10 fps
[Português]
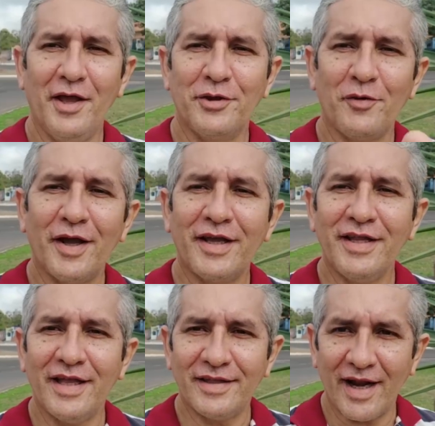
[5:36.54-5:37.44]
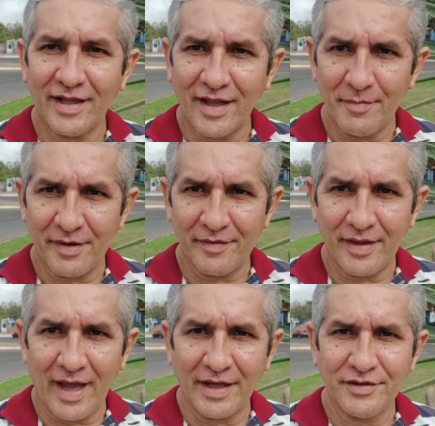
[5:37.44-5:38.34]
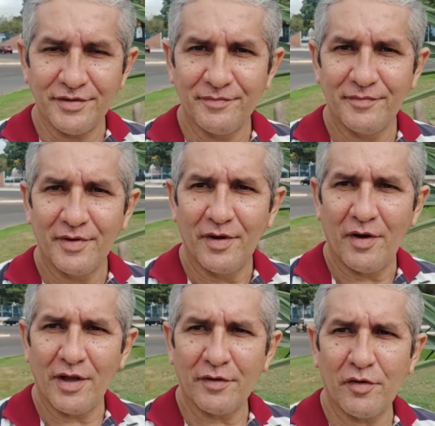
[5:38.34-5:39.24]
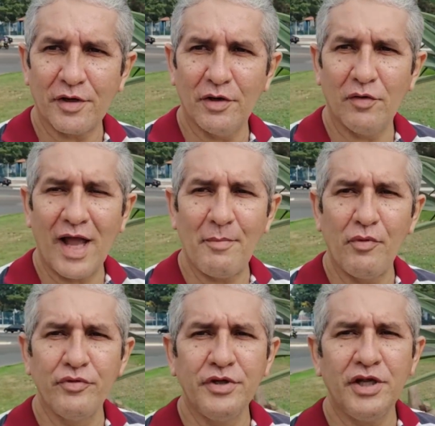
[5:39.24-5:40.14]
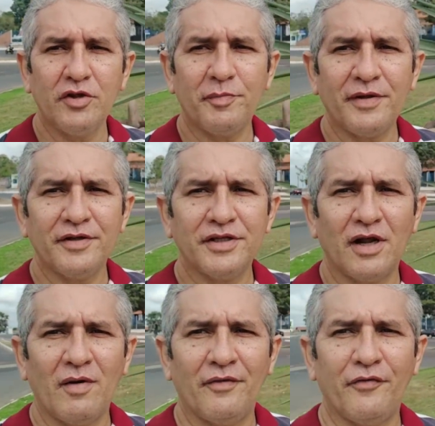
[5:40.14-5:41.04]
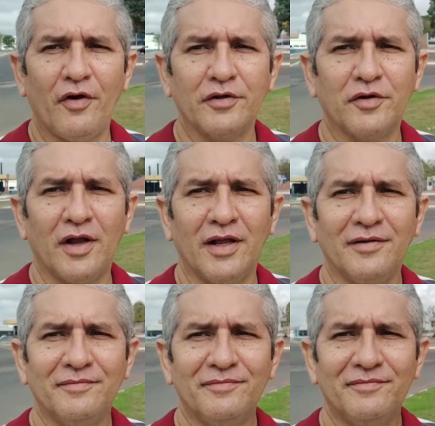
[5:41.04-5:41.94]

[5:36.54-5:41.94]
Eu estou aqui na entrada da minha cidade. Olha só que lugar bonito para se tirar uma foto, olha.